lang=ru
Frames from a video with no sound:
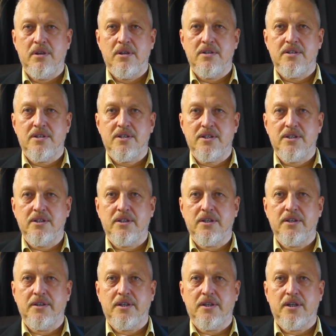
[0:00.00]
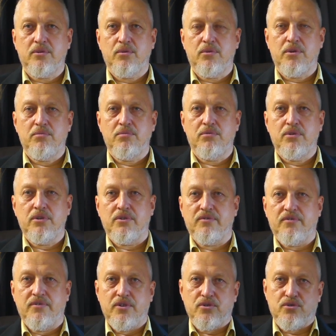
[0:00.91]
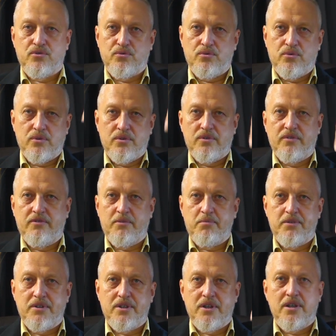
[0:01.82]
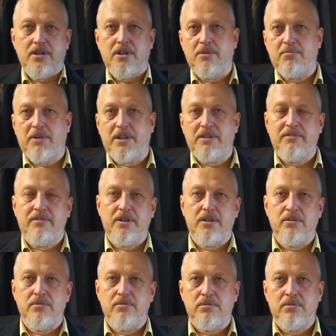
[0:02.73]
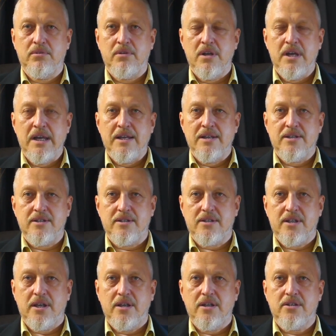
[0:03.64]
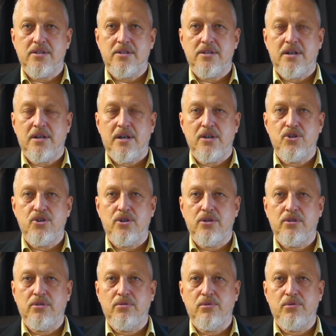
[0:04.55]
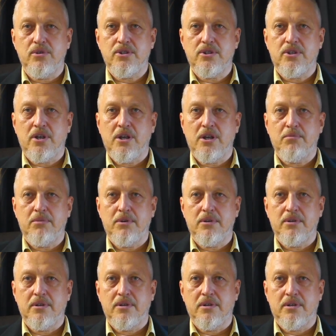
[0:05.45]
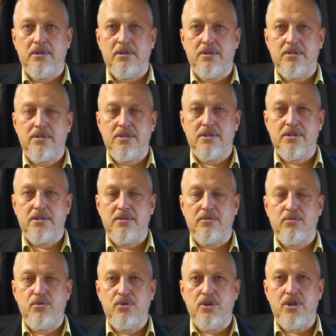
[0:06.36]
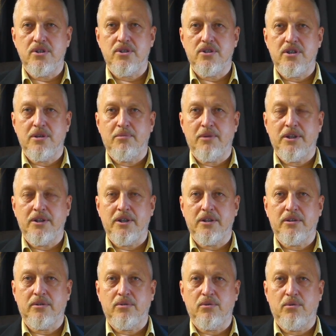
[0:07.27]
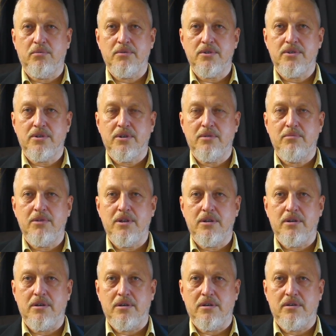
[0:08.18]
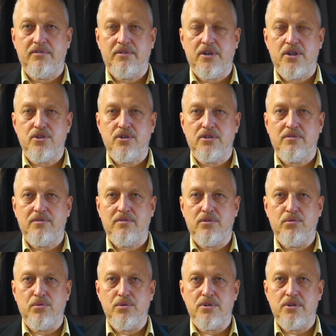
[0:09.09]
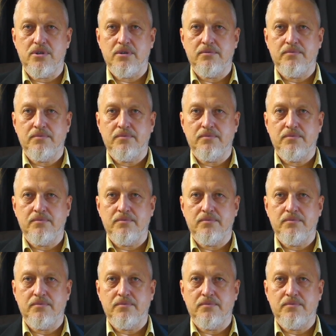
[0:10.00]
ссылка на который будет внизу в описании под видео – состоится очередной стрим э, с участием Аннет Томас и меня в качестве гостя.